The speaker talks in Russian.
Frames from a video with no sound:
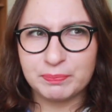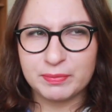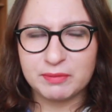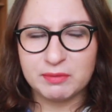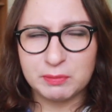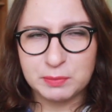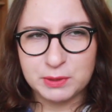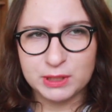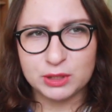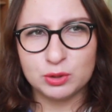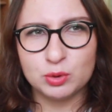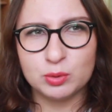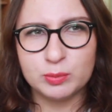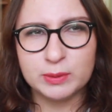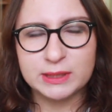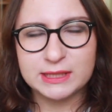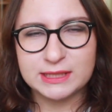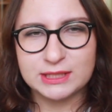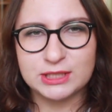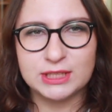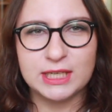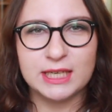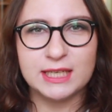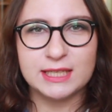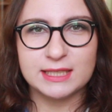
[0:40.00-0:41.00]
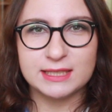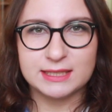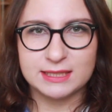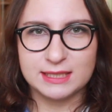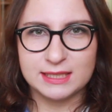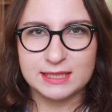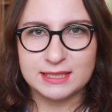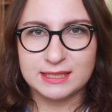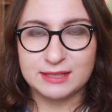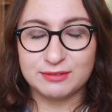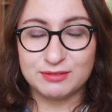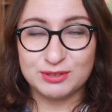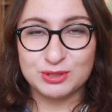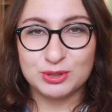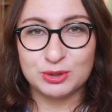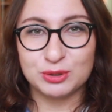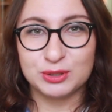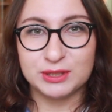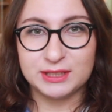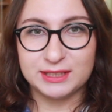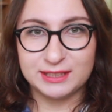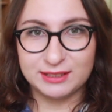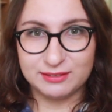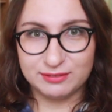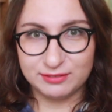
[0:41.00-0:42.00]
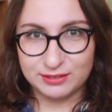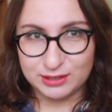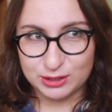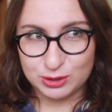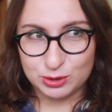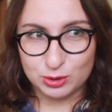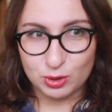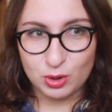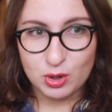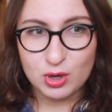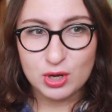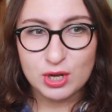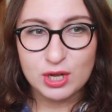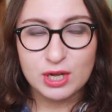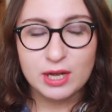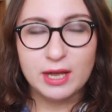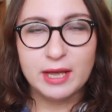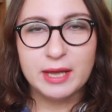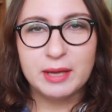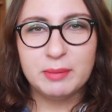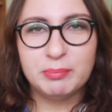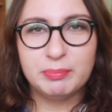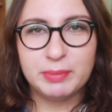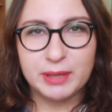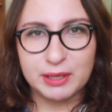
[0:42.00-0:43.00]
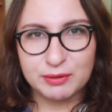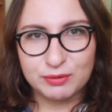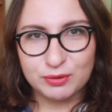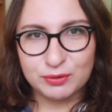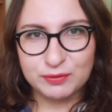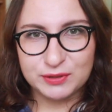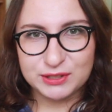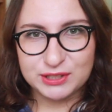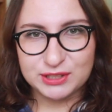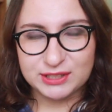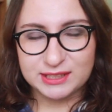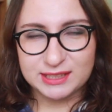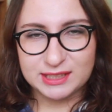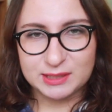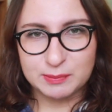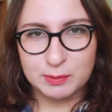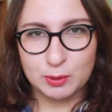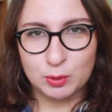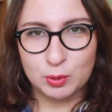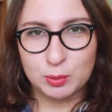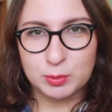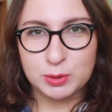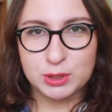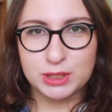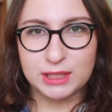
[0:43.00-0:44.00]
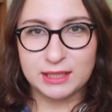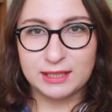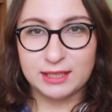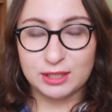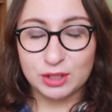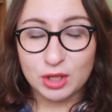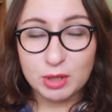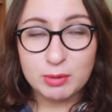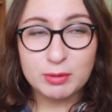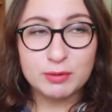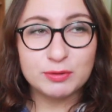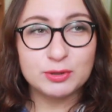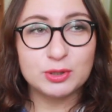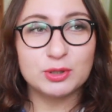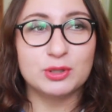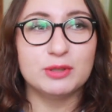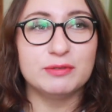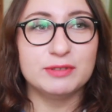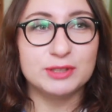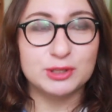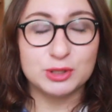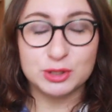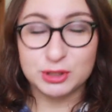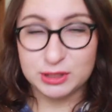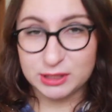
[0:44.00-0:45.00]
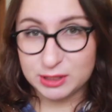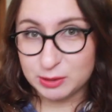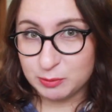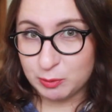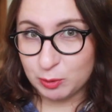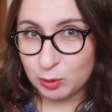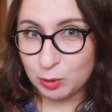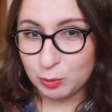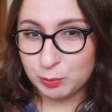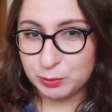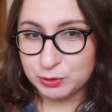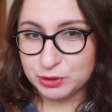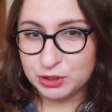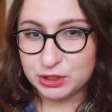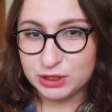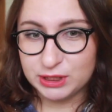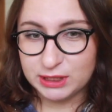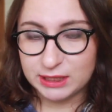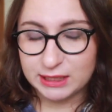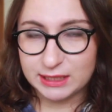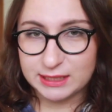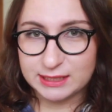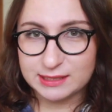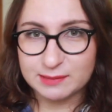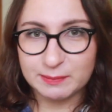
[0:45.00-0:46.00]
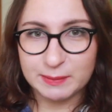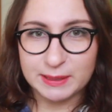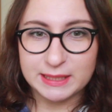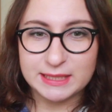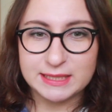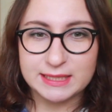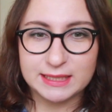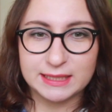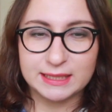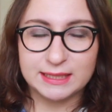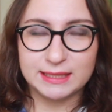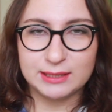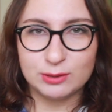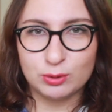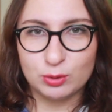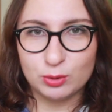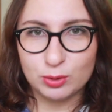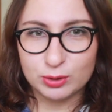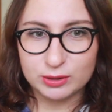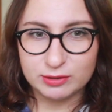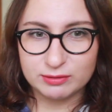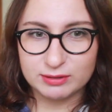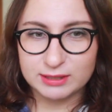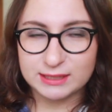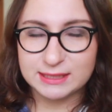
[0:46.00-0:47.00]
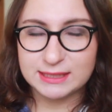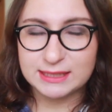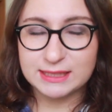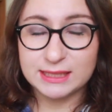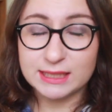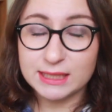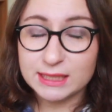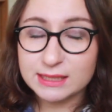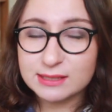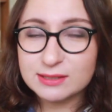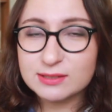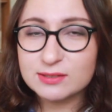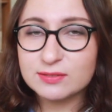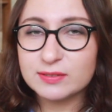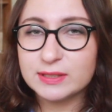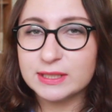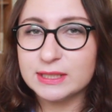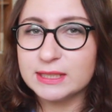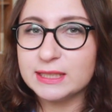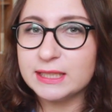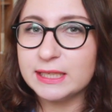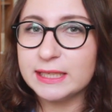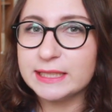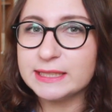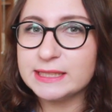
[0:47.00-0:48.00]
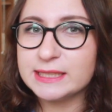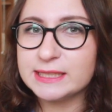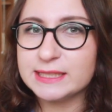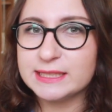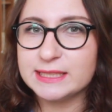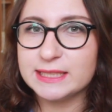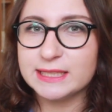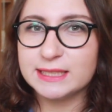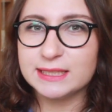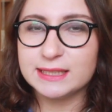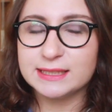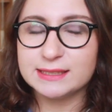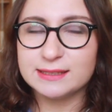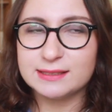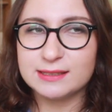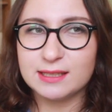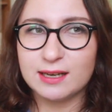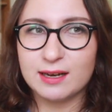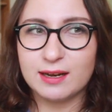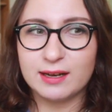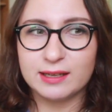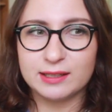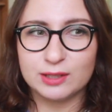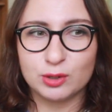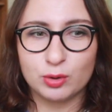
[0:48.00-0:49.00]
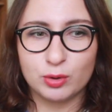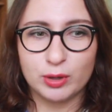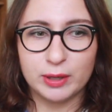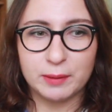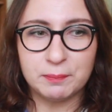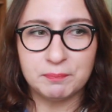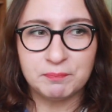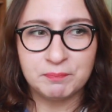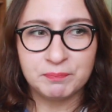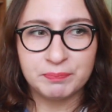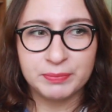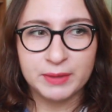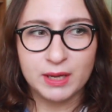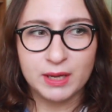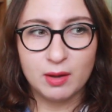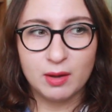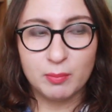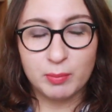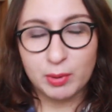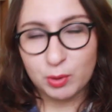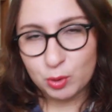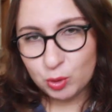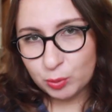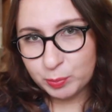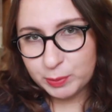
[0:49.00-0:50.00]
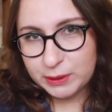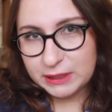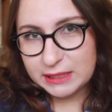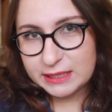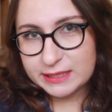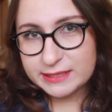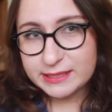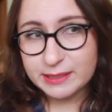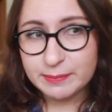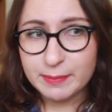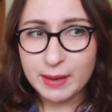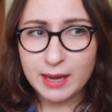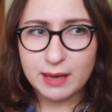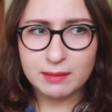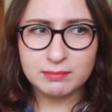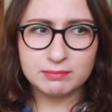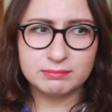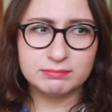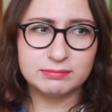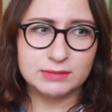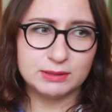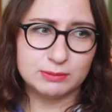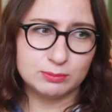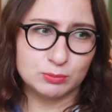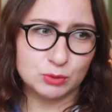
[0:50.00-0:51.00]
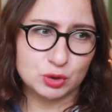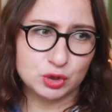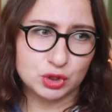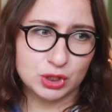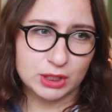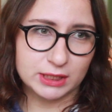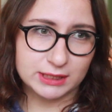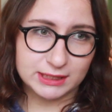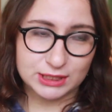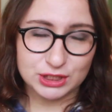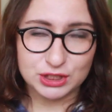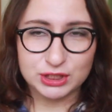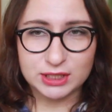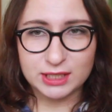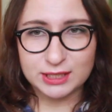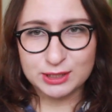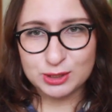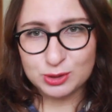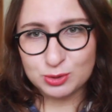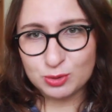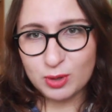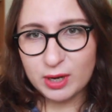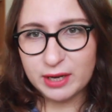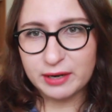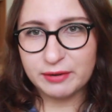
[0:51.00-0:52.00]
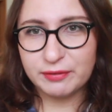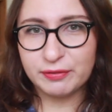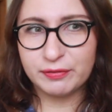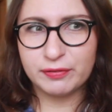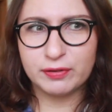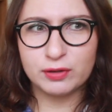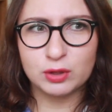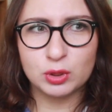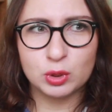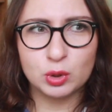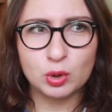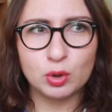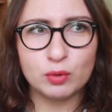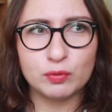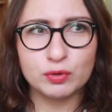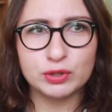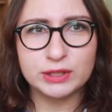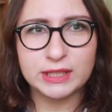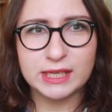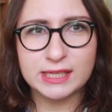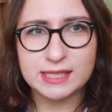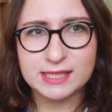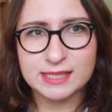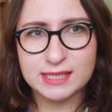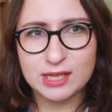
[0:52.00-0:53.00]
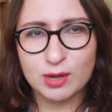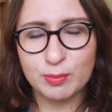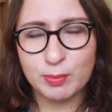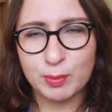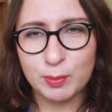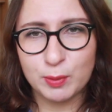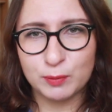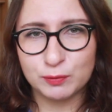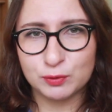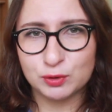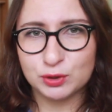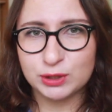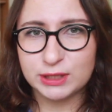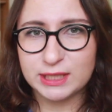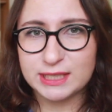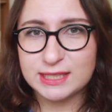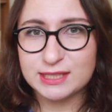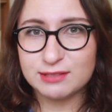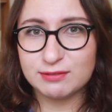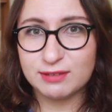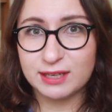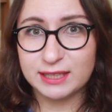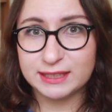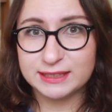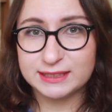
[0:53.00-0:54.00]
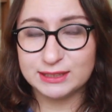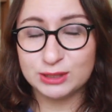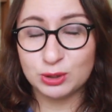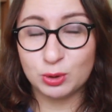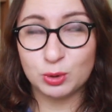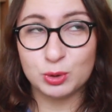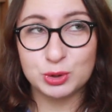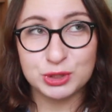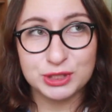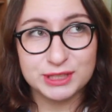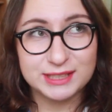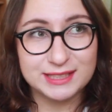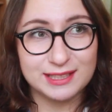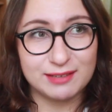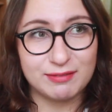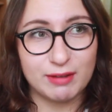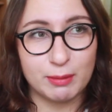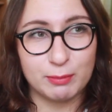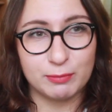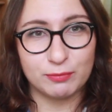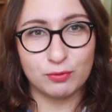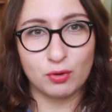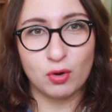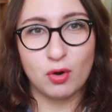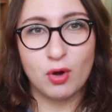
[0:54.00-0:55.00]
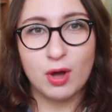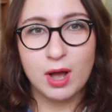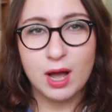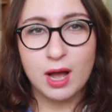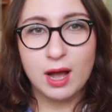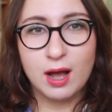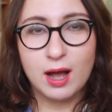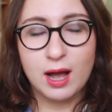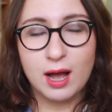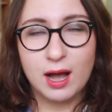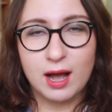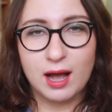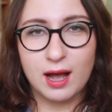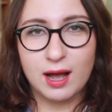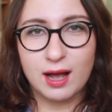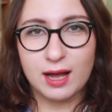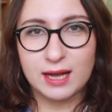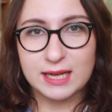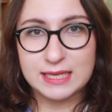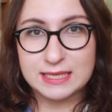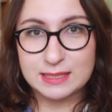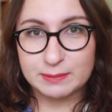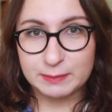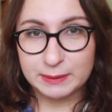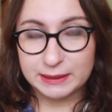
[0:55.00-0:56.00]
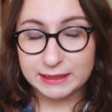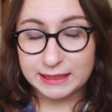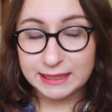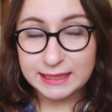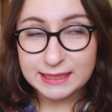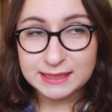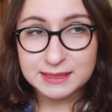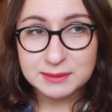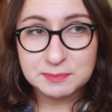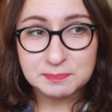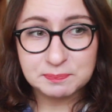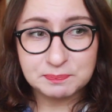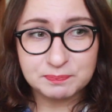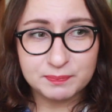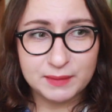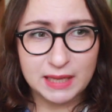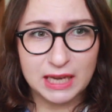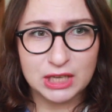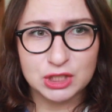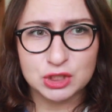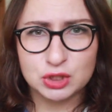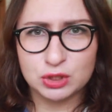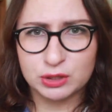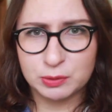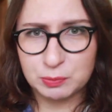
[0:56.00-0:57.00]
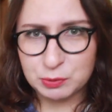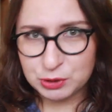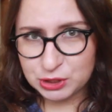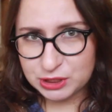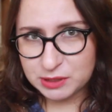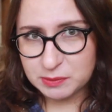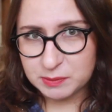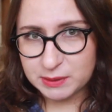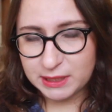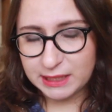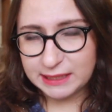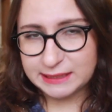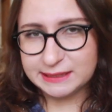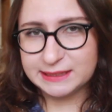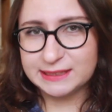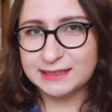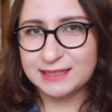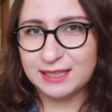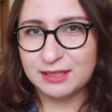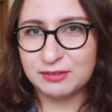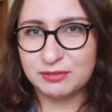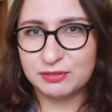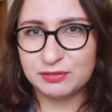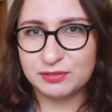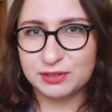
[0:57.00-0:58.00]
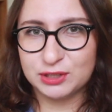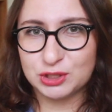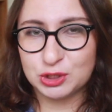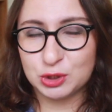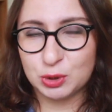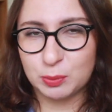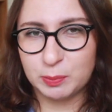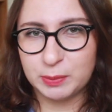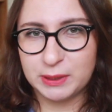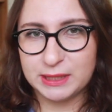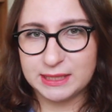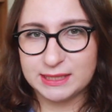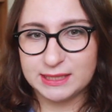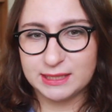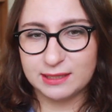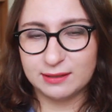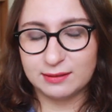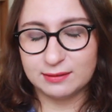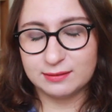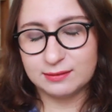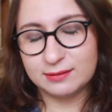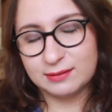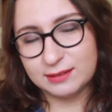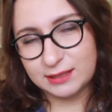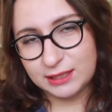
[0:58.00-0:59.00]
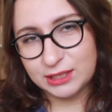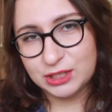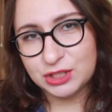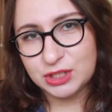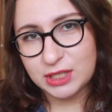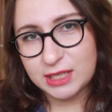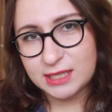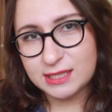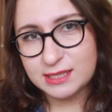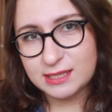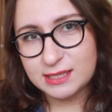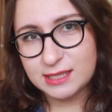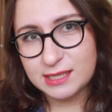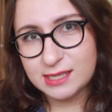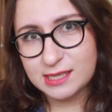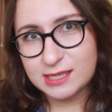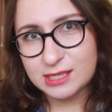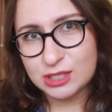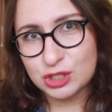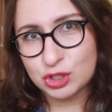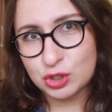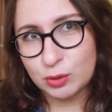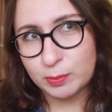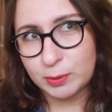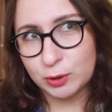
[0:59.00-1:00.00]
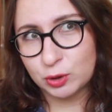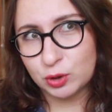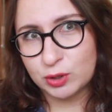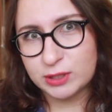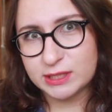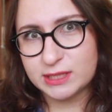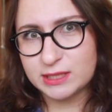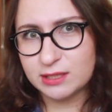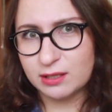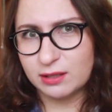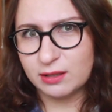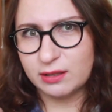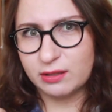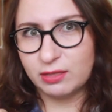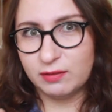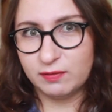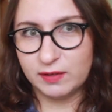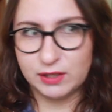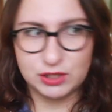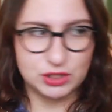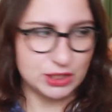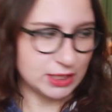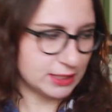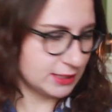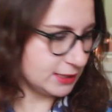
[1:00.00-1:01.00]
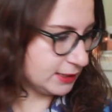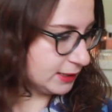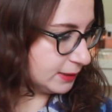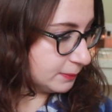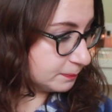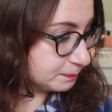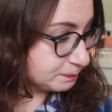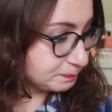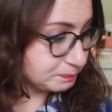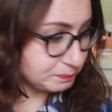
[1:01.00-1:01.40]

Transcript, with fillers: Вообще, думала изначально разделить это видео на три видео. Первое видео сделать покупочки для дома, второе видео сделать покупочки косметики и уходовых средств, и третье сделать а, такое покупки для себя, немножко одежды, аксессуаров. Но вот я не знаю по поводу третьего, хочется ли вам его а, смотреть. Так что напишите мне, хотите ли вы, чтобы я делала три части или чтобы я только сделала две части.